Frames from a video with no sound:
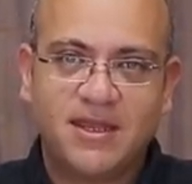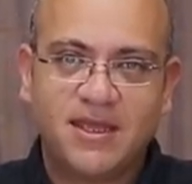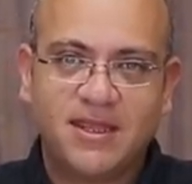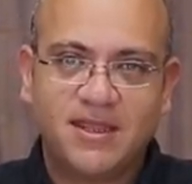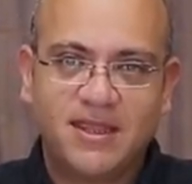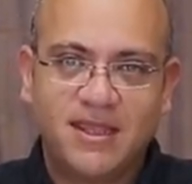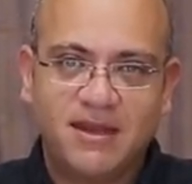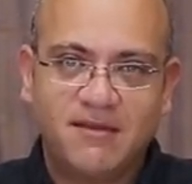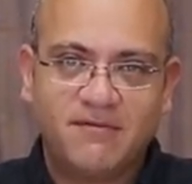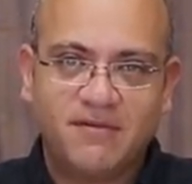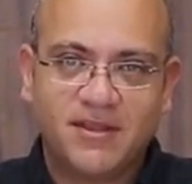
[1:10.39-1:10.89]

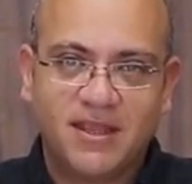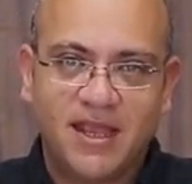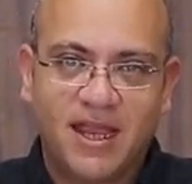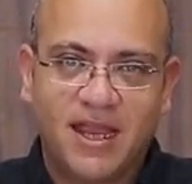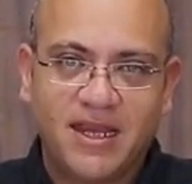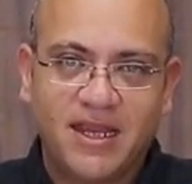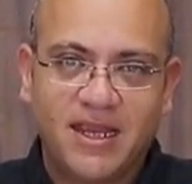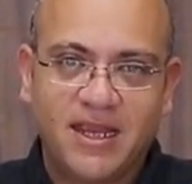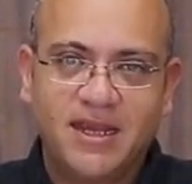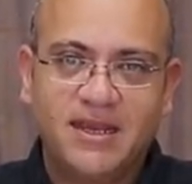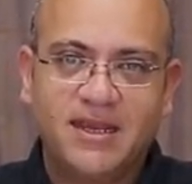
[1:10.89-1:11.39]
اختلفت
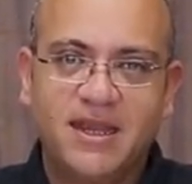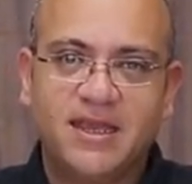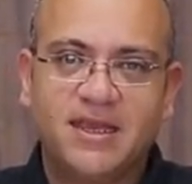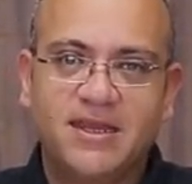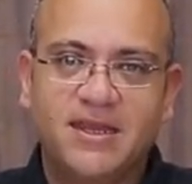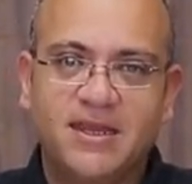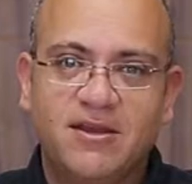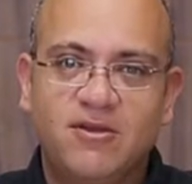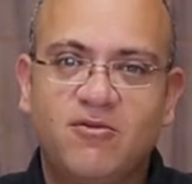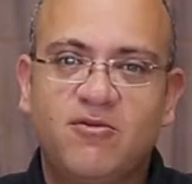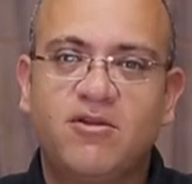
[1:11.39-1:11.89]
حاليا
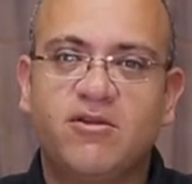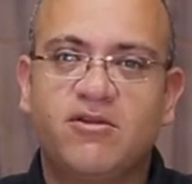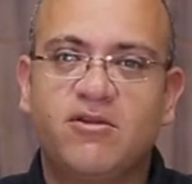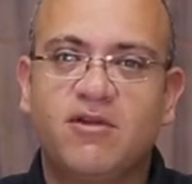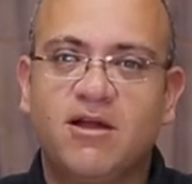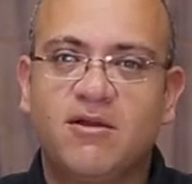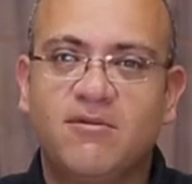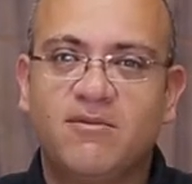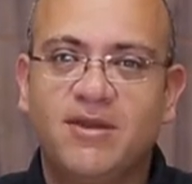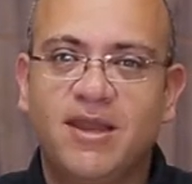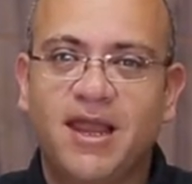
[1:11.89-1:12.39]
لكن اللي هو
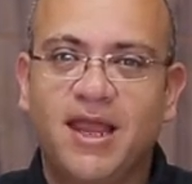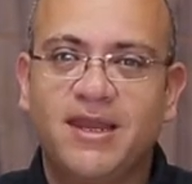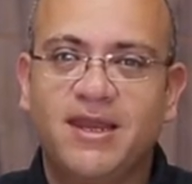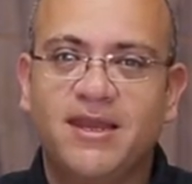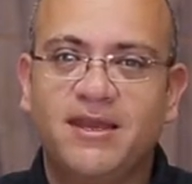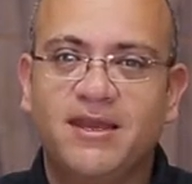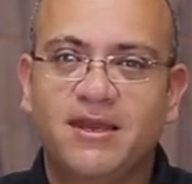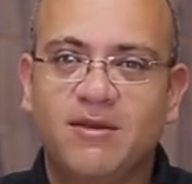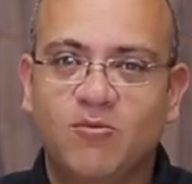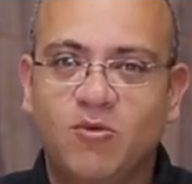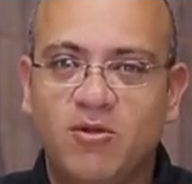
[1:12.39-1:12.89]
الرقم الحاليا
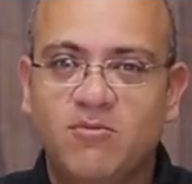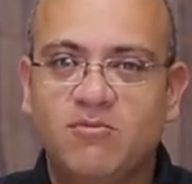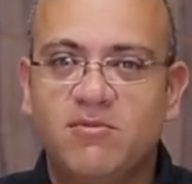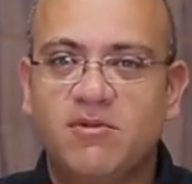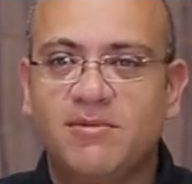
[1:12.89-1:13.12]
المهم